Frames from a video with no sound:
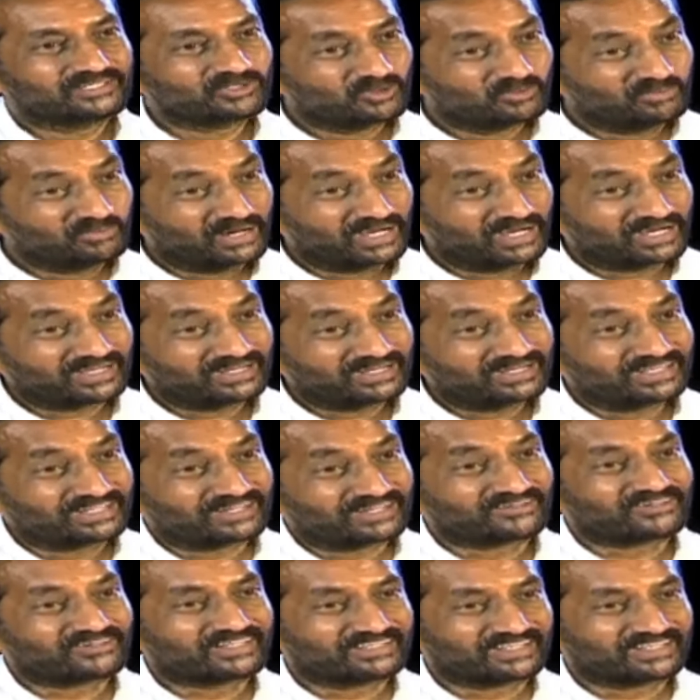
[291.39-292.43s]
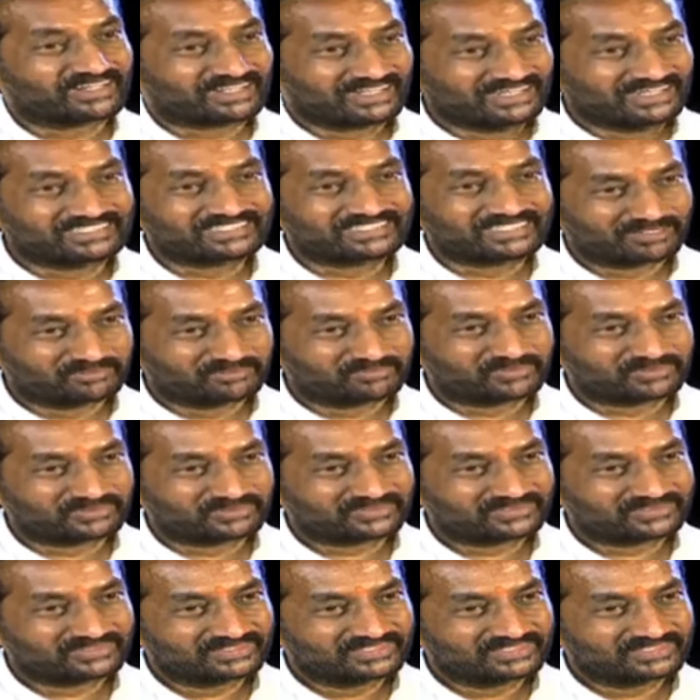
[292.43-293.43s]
దుబ్బాకల్నే రఘునందన్ గెలిచినప్పుడు